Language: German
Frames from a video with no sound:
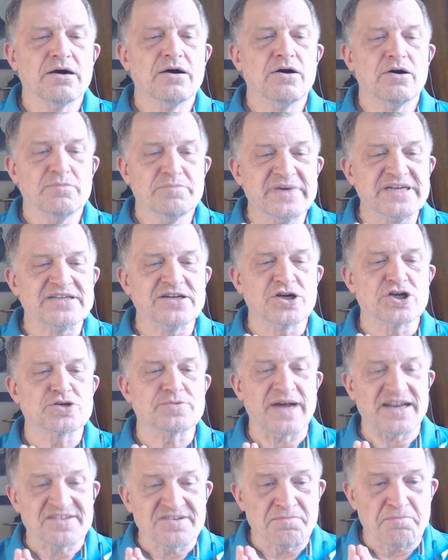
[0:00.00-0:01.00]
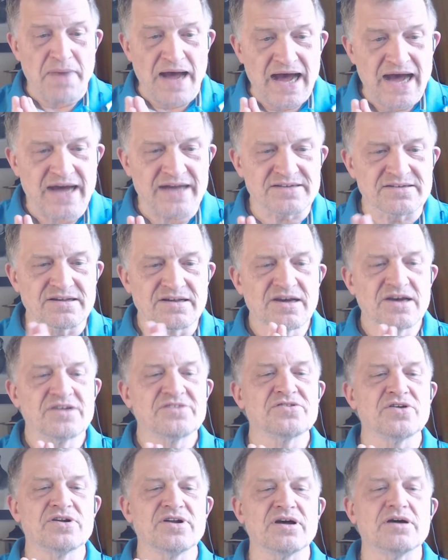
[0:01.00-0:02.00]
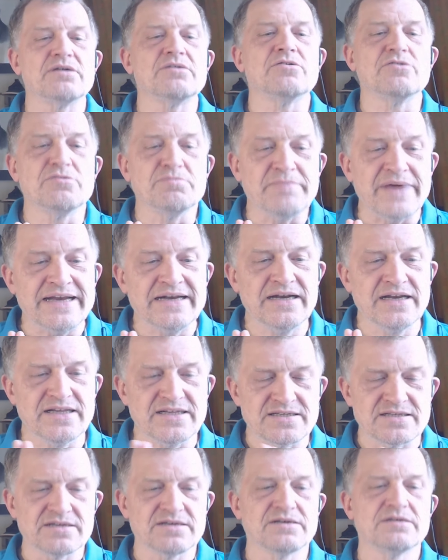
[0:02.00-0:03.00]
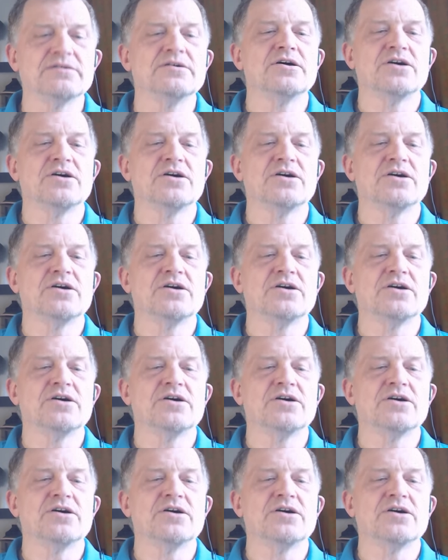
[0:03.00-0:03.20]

mit schwarzem Bart sondern, und männlich,